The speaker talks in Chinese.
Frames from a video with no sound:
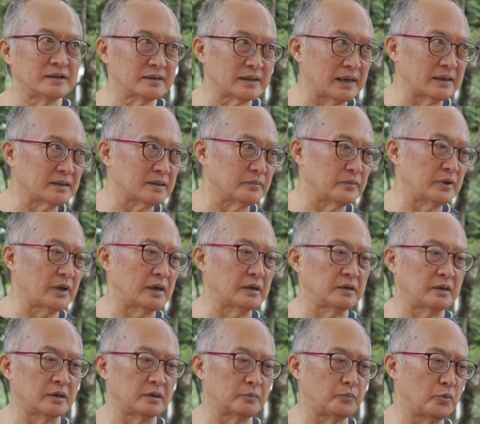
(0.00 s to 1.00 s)
再怎么样，
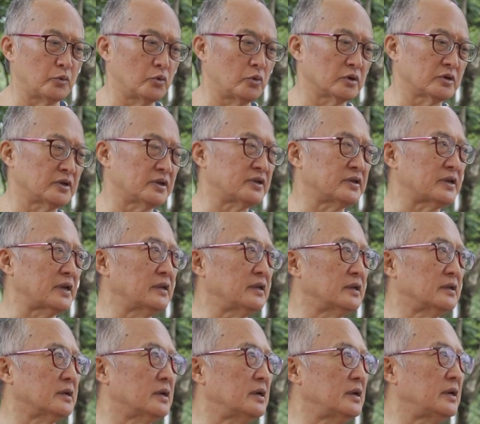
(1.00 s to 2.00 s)
也不过是身
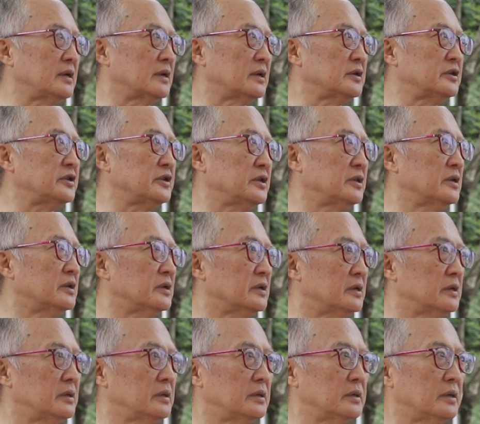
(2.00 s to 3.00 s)
的能力跟心的
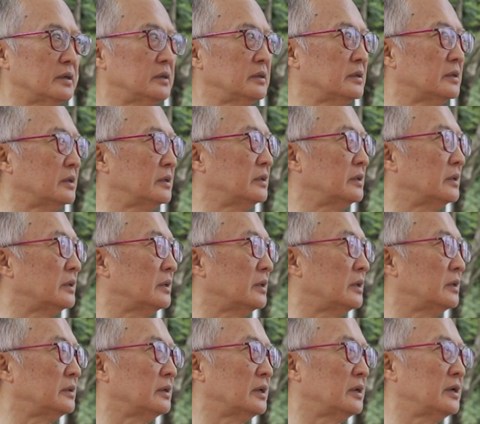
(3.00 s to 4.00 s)
能
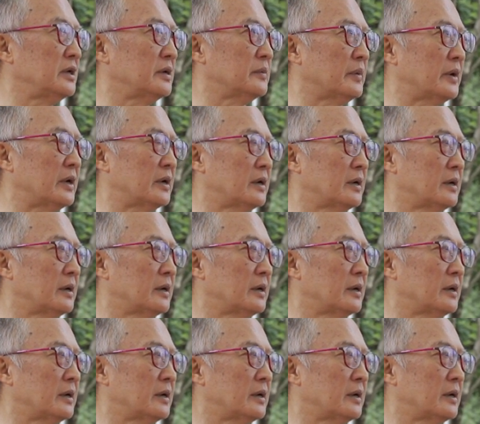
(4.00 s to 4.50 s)
力嘛。